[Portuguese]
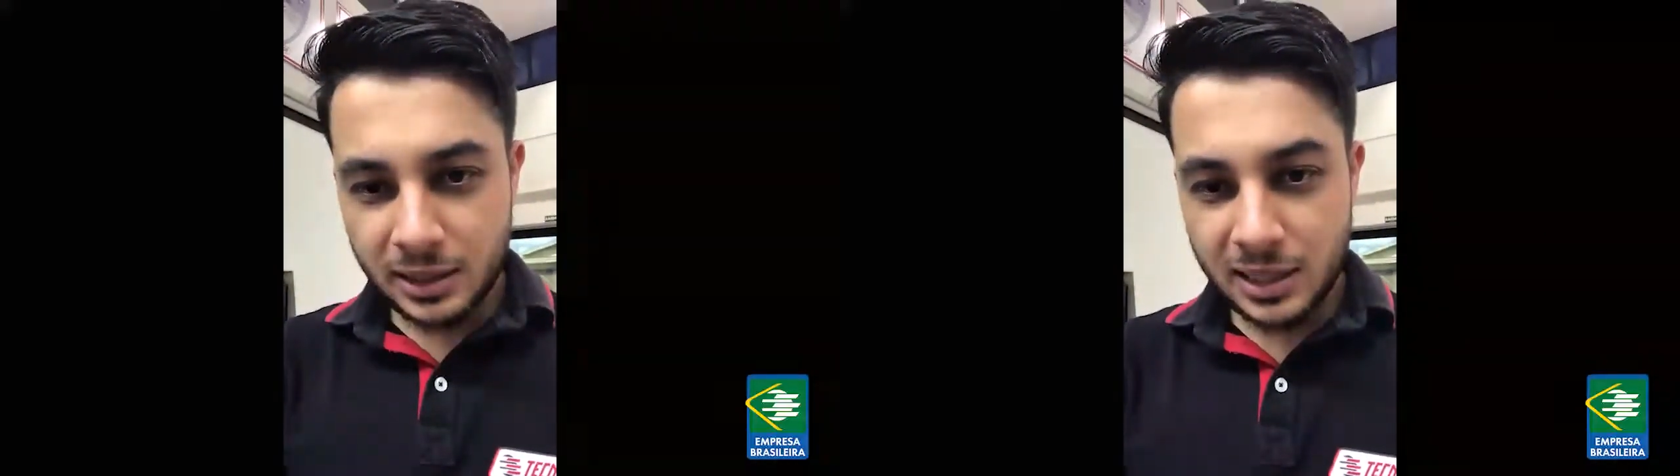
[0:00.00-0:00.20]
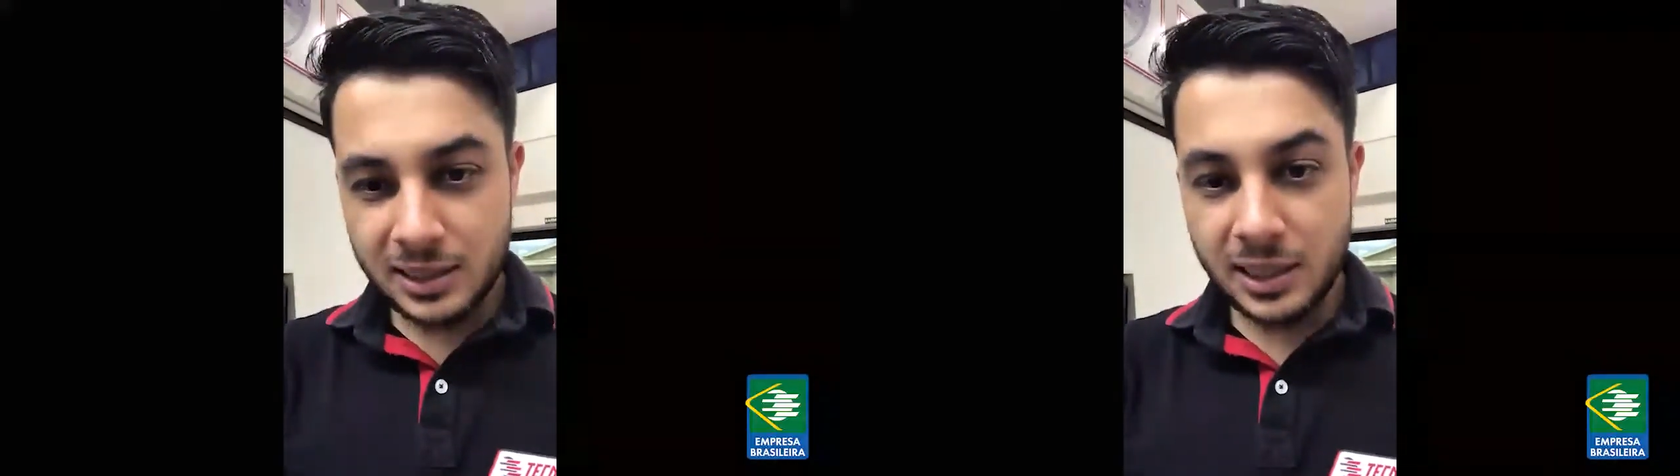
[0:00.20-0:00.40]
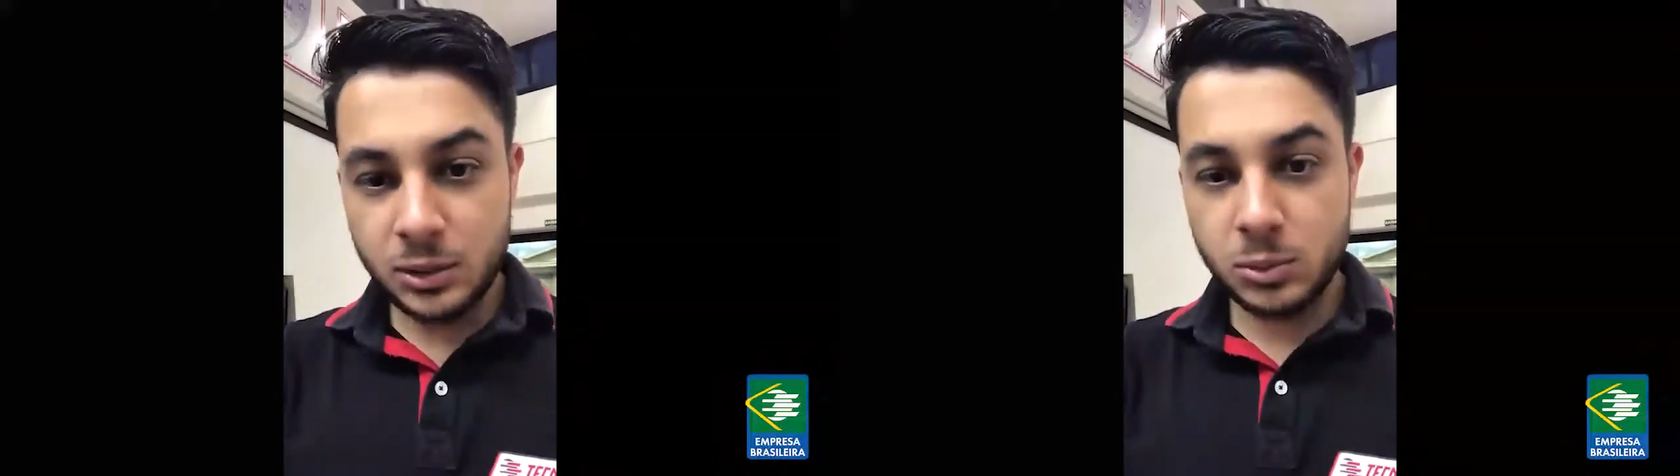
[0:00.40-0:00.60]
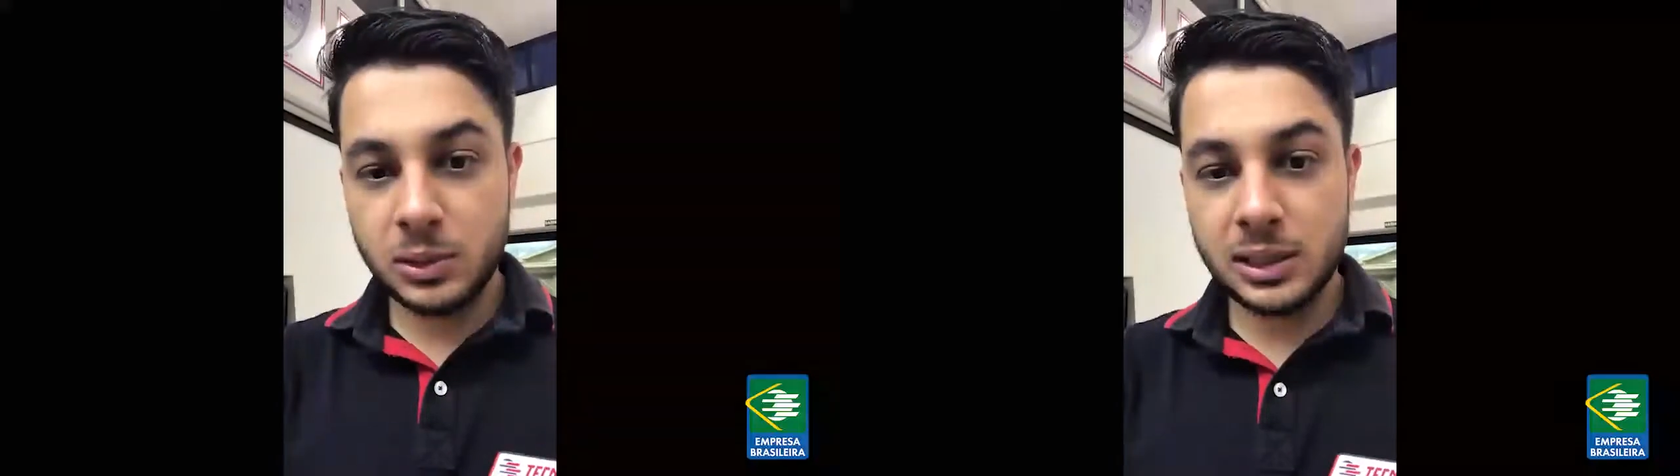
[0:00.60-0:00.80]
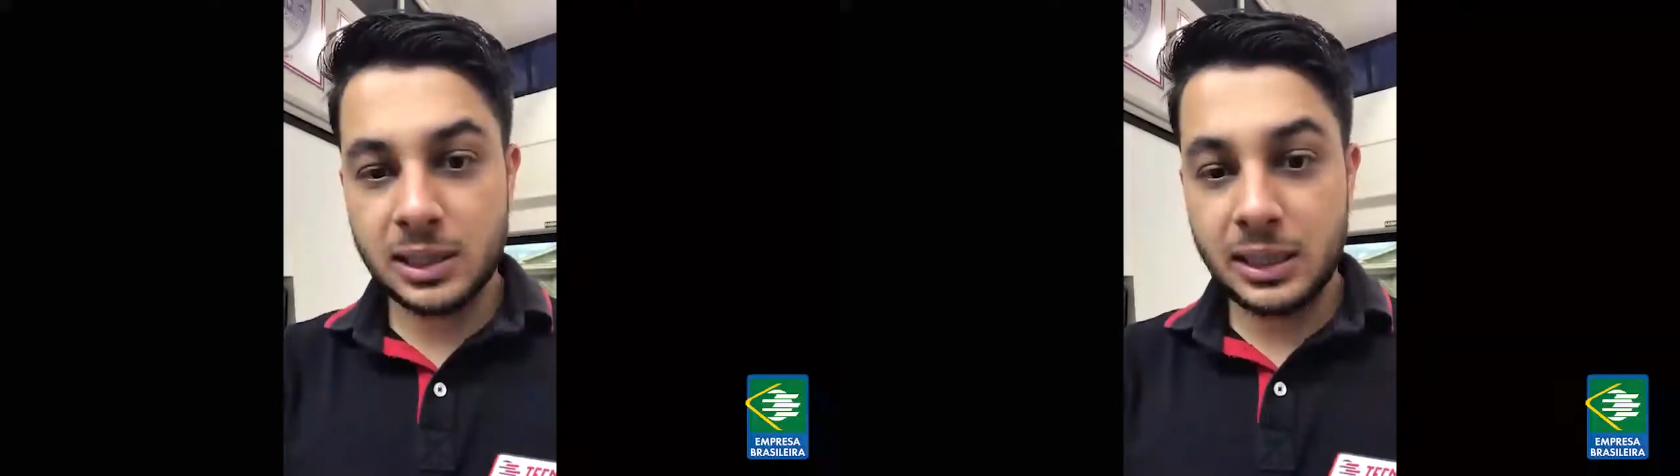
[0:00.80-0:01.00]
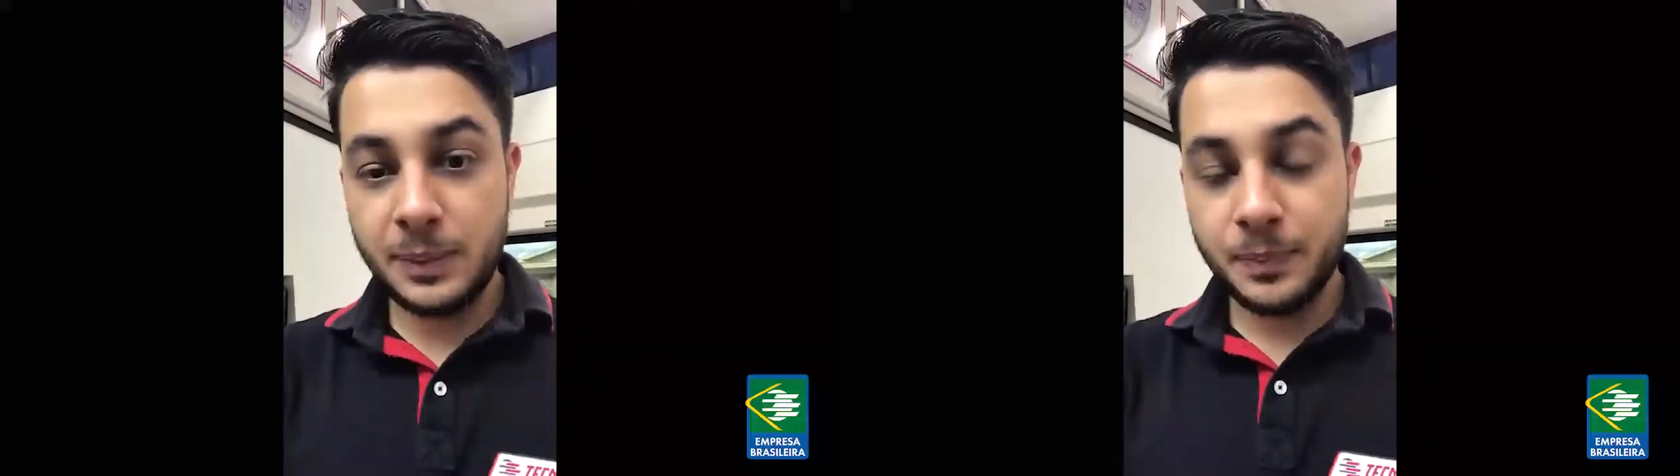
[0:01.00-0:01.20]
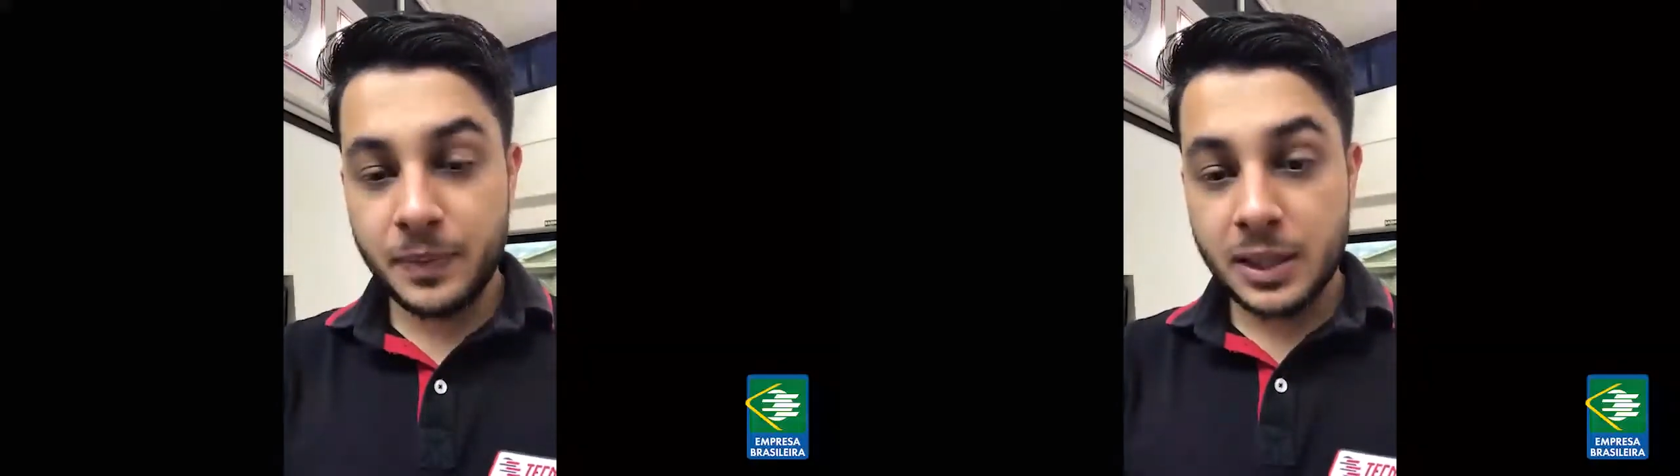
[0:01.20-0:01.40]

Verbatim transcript: nas leituras ali,